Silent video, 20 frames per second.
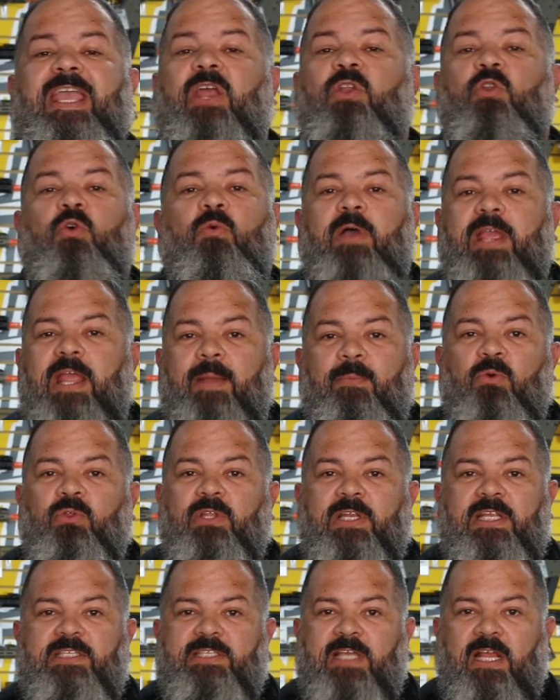que no vayamos
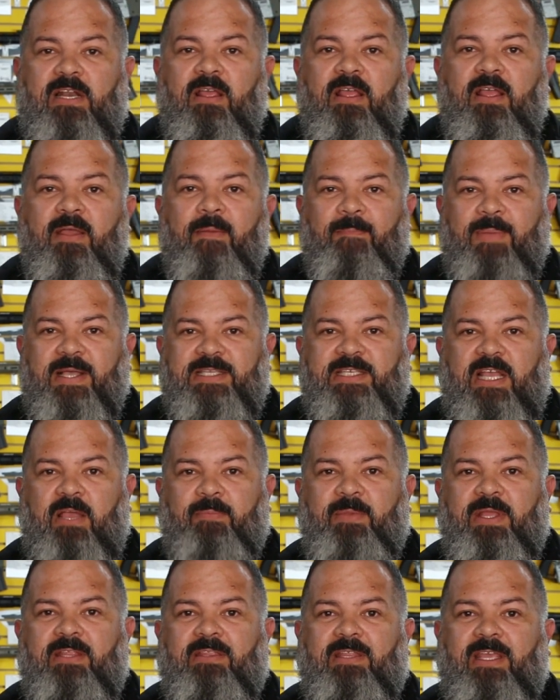a utilizar
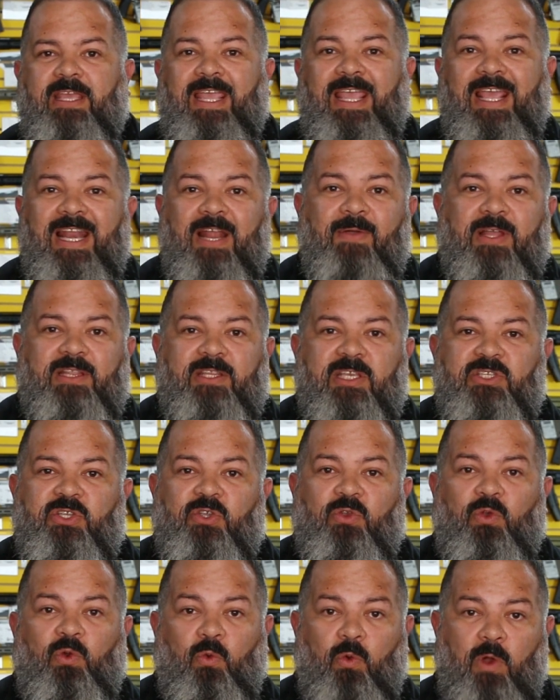básicamente el
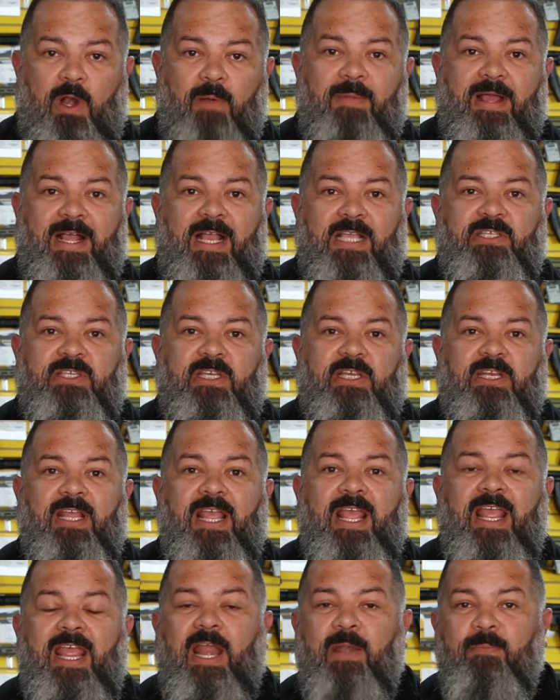abastecedor o el magazine.
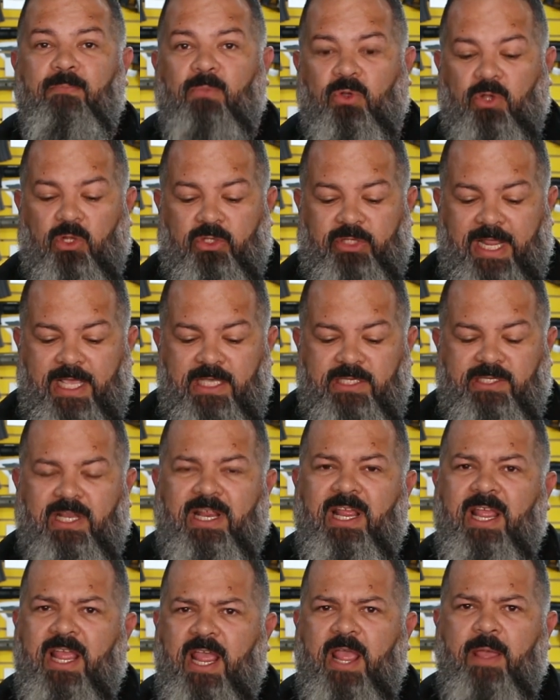en modo
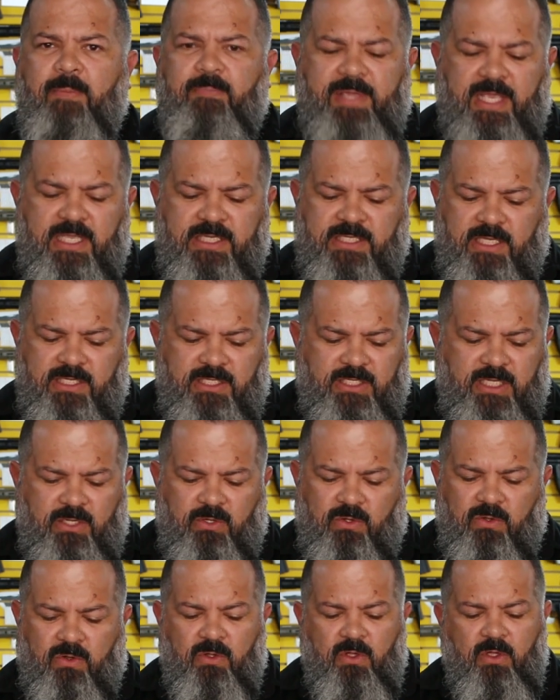tracer es bien
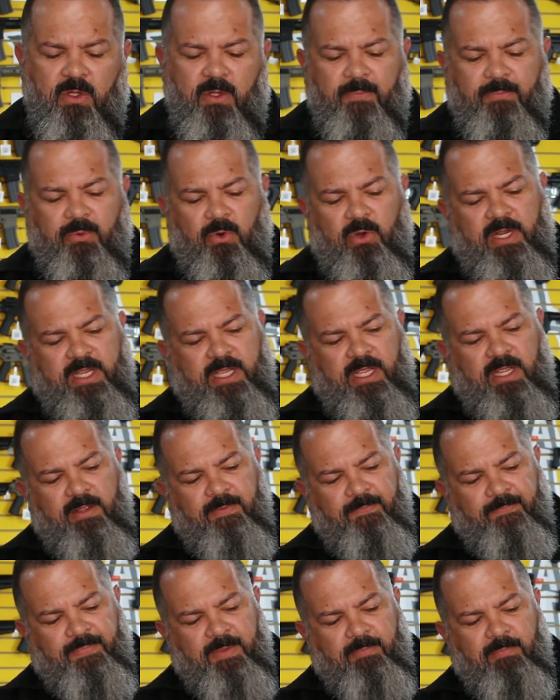sencillo porque
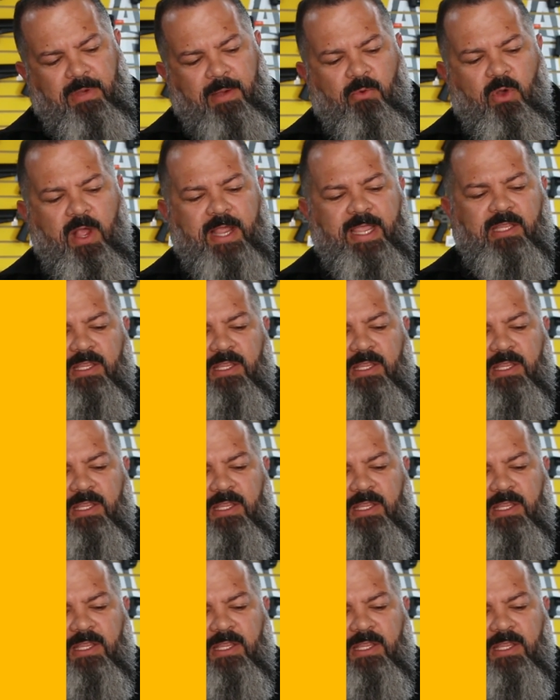vamos a